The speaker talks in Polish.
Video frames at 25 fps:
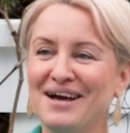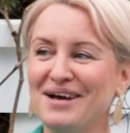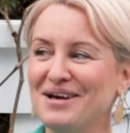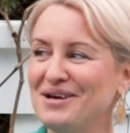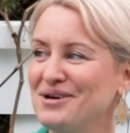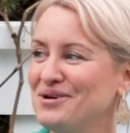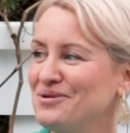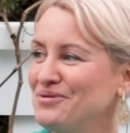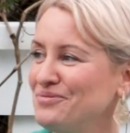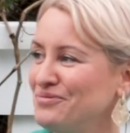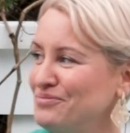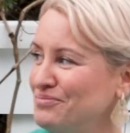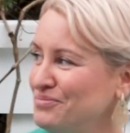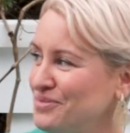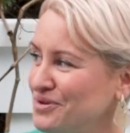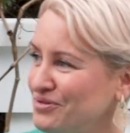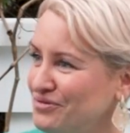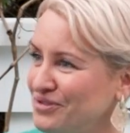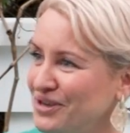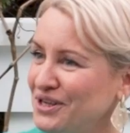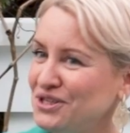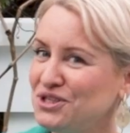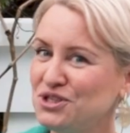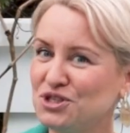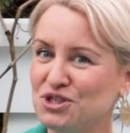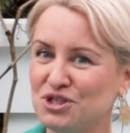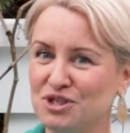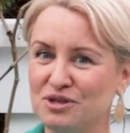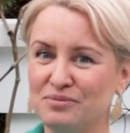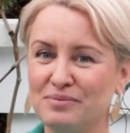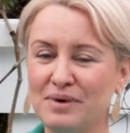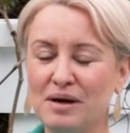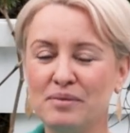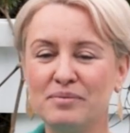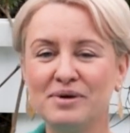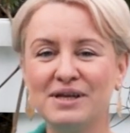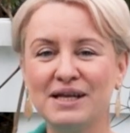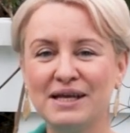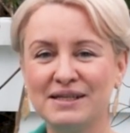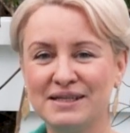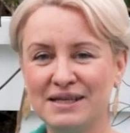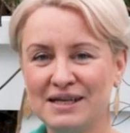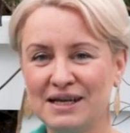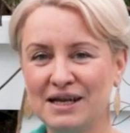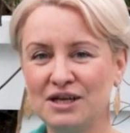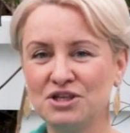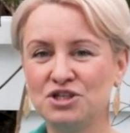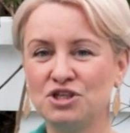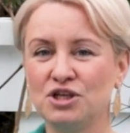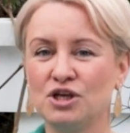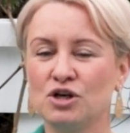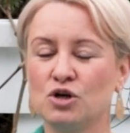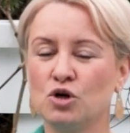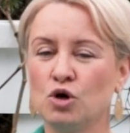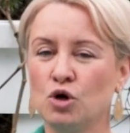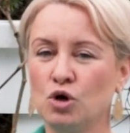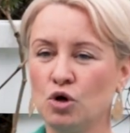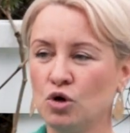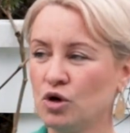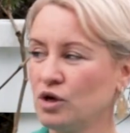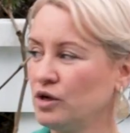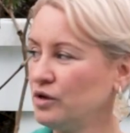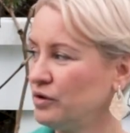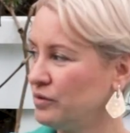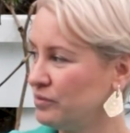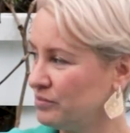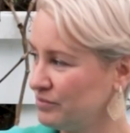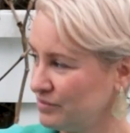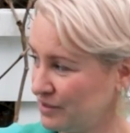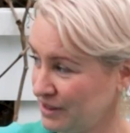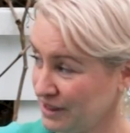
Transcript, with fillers: E, my wiecie, że mamy na tarasie kolory,